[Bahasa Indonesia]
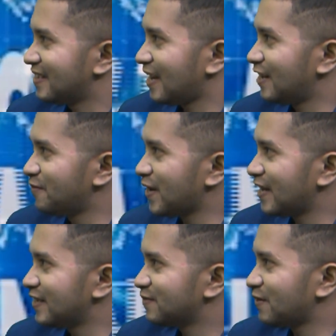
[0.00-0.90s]
Ada
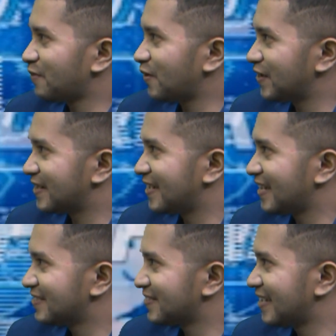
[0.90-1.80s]
mekanisme profit dari
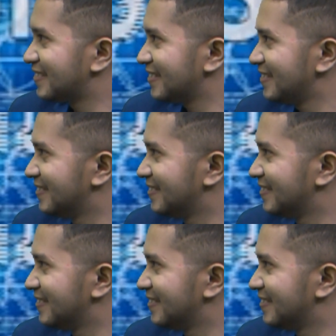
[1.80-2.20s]
okay. asuransi?